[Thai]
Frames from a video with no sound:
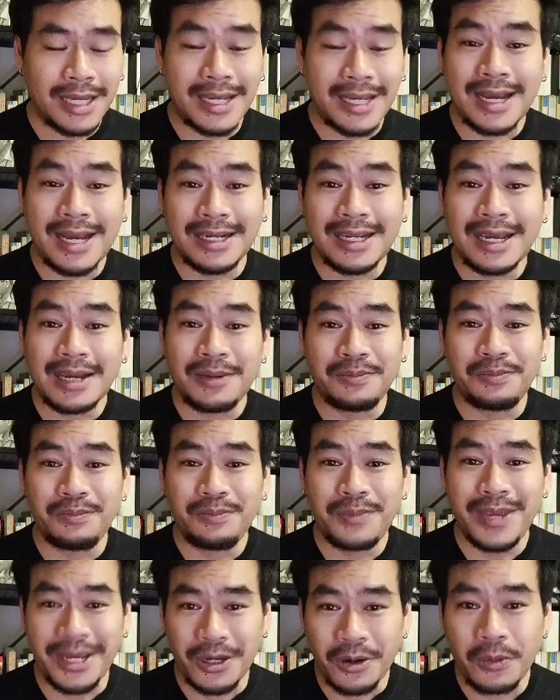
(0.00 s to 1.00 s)
ในการ
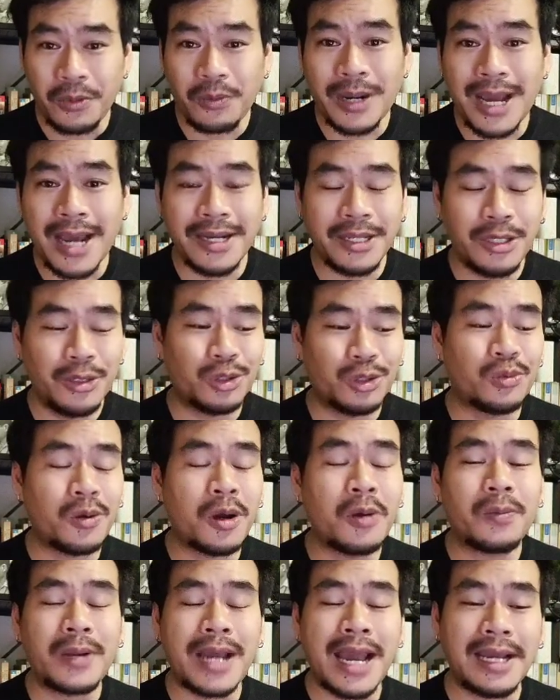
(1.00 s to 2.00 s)
ทำเพจห้องพระใน YouTube
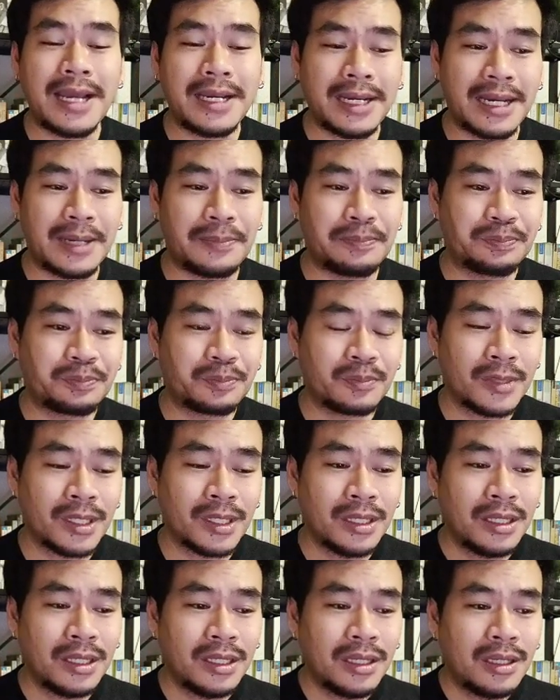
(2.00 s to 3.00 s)
ห้องพระนะครับ
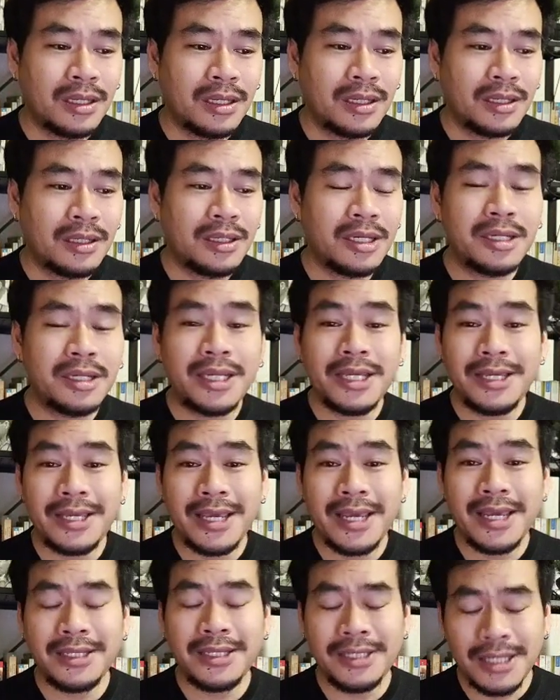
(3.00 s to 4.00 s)
หนึ่งใน
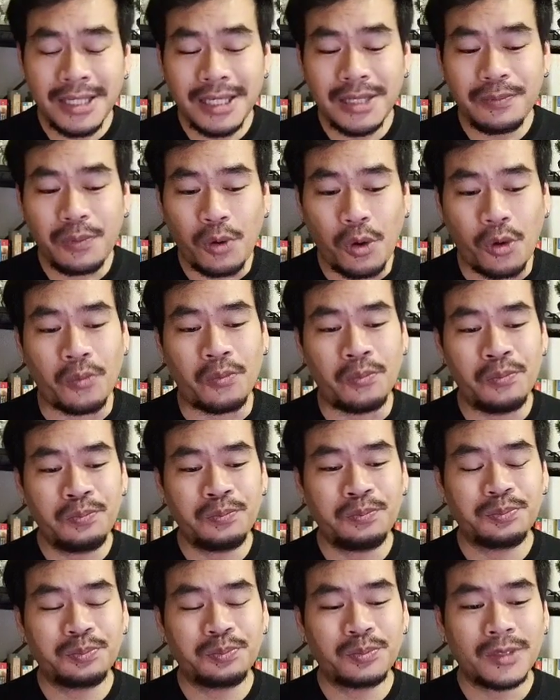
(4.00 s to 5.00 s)
เคสที่ผม
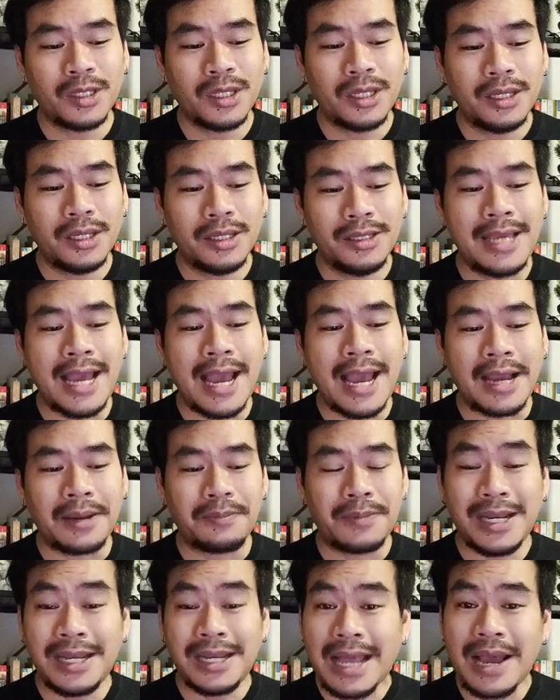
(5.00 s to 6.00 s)
อยาก
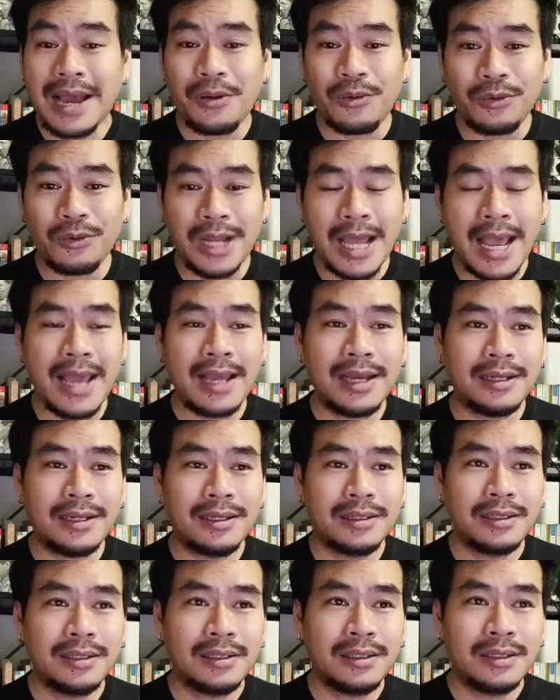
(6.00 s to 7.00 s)
มาเล่าและ
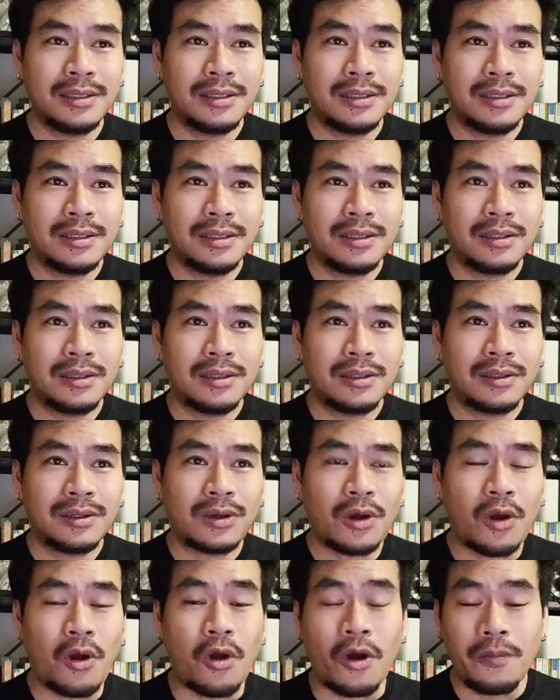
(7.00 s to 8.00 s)

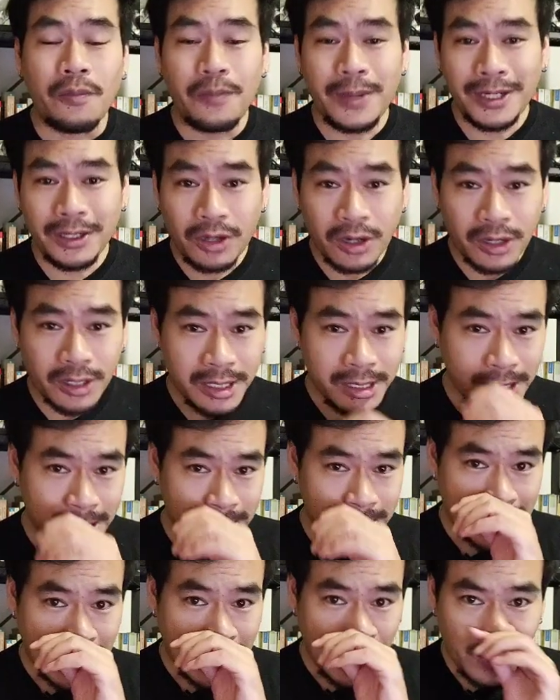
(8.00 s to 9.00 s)
ขอเป็นกรณี
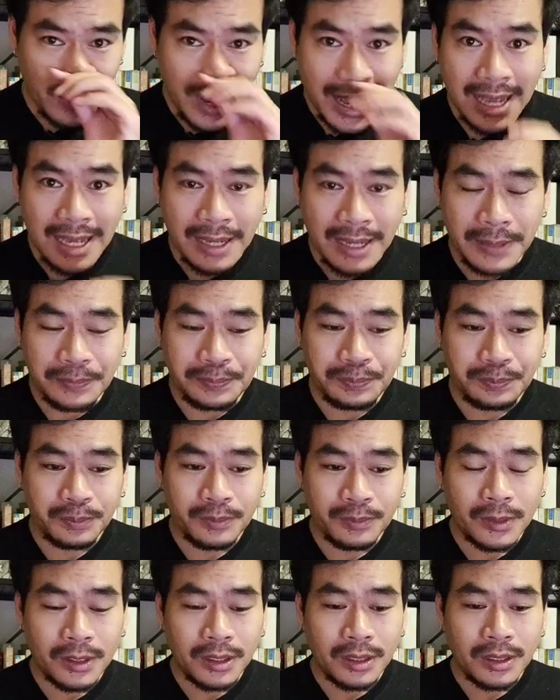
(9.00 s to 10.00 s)
ศึกษาว่า
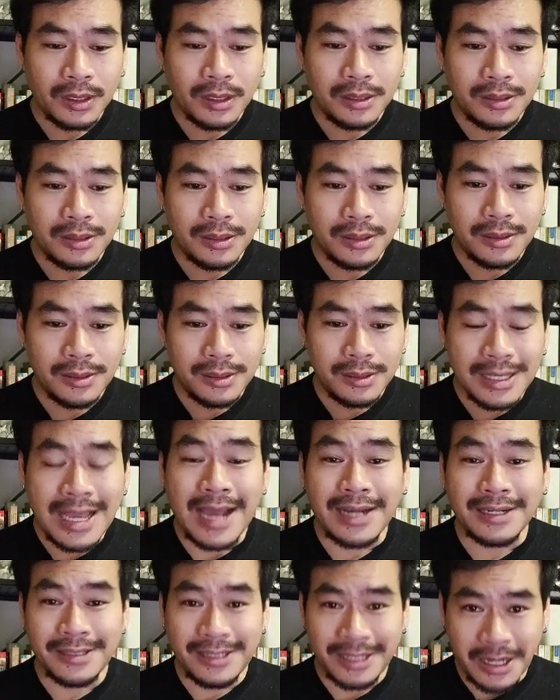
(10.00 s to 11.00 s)

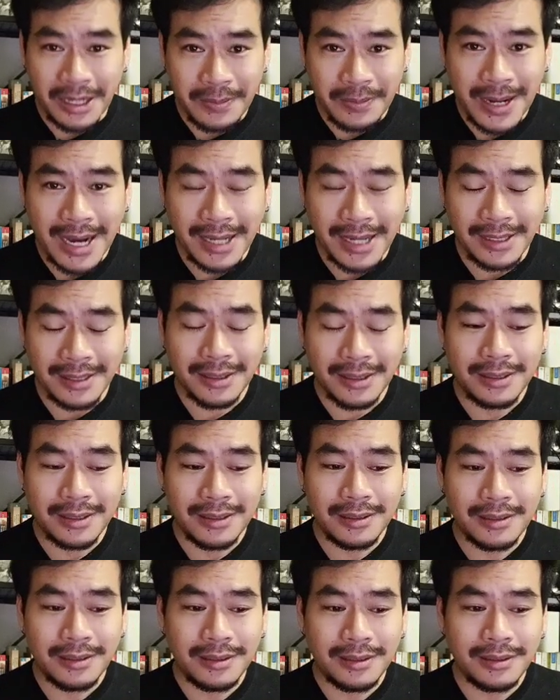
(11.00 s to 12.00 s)
ศาสตร์จักรพรรดิ
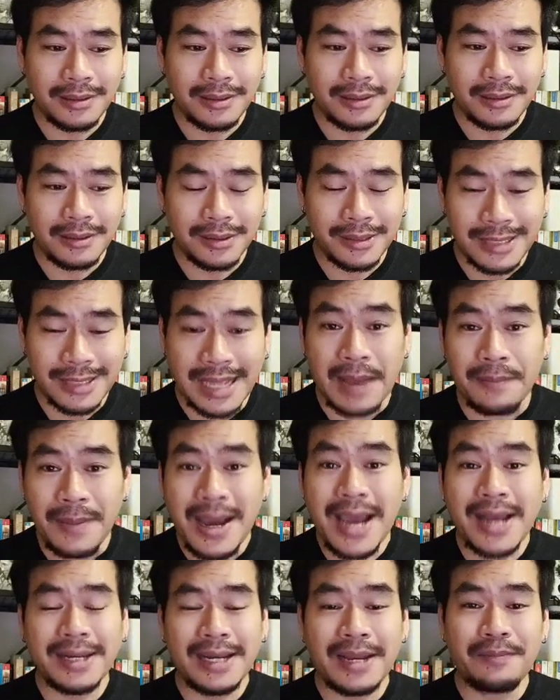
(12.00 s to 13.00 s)
สา
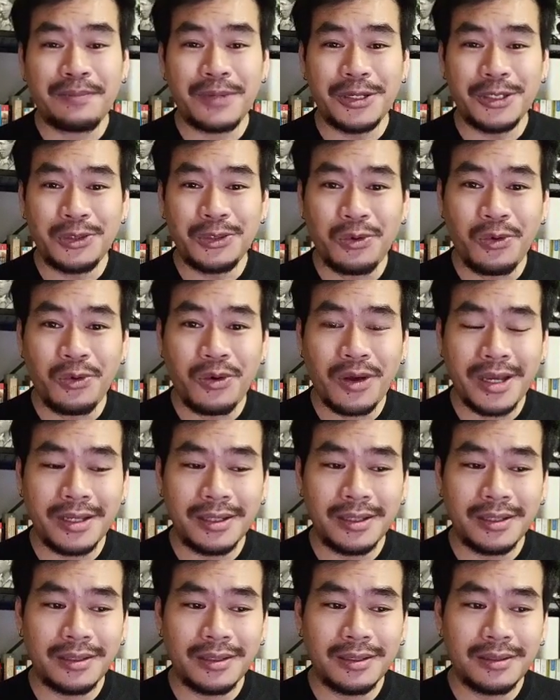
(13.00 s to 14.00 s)
มารถนำไปช่วย
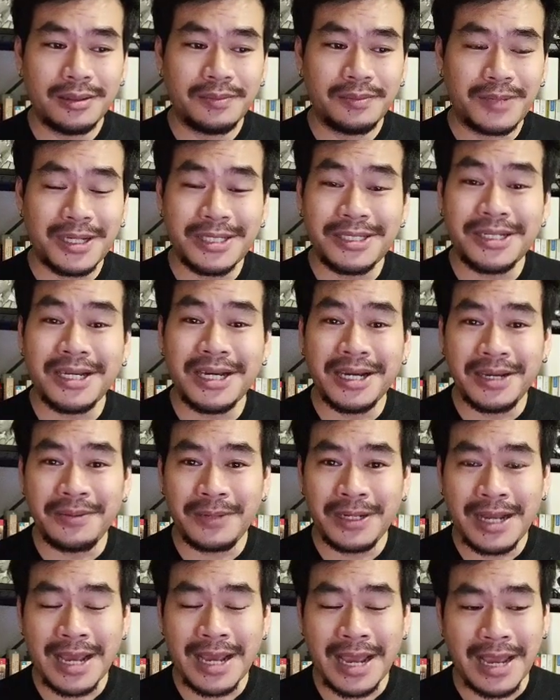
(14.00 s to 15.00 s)
ผชิญ
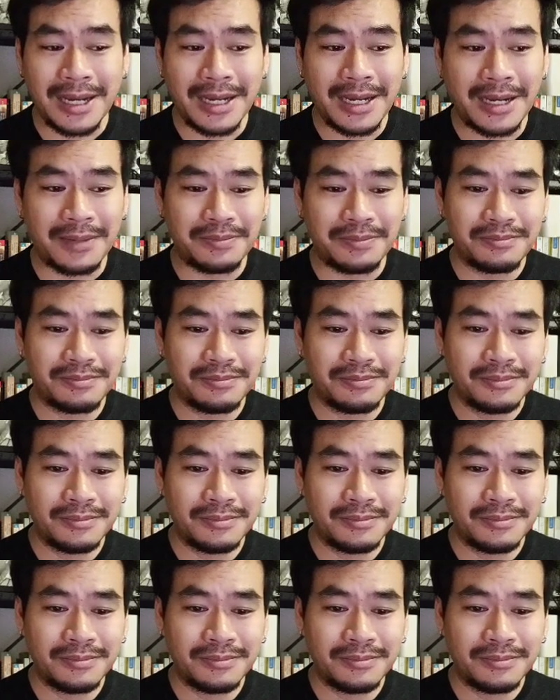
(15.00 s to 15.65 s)
ปัญหากับ